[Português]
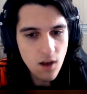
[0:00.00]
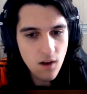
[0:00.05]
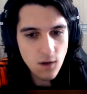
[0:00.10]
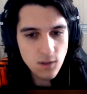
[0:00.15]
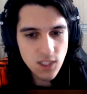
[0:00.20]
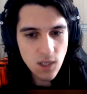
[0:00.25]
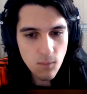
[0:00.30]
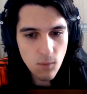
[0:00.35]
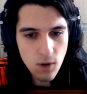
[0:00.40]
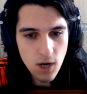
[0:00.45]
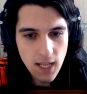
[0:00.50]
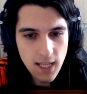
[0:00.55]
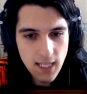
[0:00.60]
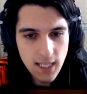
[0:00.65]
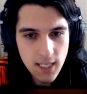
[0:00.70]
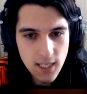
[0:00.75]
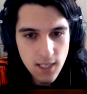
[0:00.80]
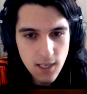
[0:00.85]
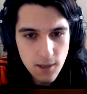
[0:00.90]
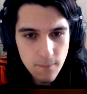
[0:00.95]
Vamos dar uma olhada
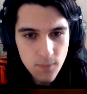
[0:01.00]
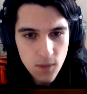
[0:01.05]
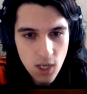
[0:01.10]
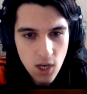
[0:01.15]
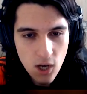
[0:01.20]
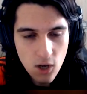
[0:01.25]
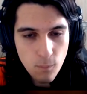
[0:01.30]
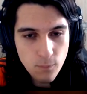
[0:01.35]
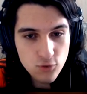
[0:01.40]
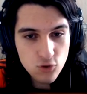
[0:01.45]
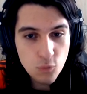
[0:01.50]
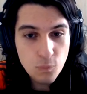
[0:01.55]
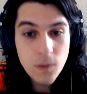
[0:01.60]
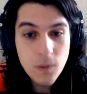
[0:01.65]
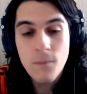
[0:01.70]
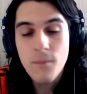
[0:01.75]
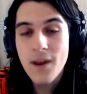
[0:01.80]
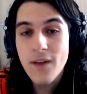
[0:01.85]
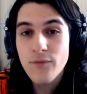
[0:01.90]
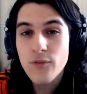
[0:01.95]
aqui.
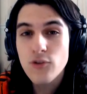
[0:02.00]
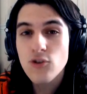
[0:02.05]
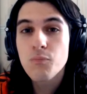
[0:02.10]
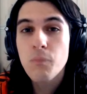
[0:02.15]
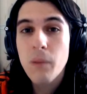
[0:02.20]
Suprimento de